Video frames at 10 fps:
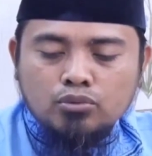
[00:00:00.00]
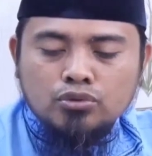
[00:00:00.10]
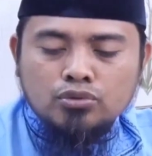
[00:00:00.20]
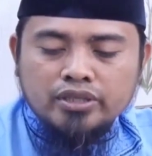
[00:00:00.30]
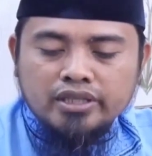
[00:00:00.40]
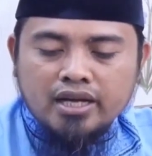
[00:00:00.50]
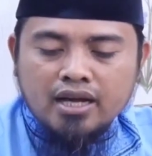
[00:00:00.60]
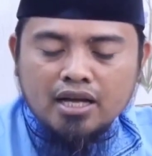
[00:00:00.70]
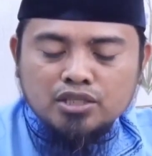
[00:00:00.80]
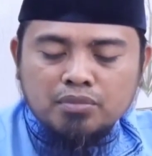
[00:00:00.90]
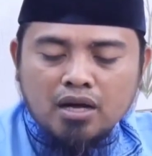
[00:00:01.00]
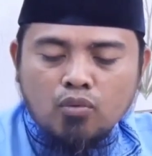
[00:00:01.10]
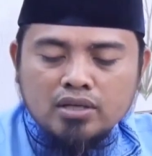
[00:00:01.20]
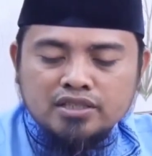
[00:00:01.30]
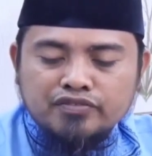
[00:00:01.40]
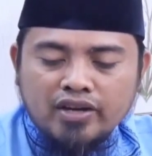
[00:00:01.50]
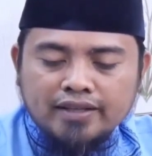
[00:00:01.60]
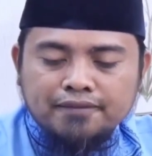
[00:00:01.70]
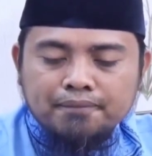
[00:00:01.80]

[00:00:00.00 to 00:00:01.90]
uluhiyah, asma wa sifat.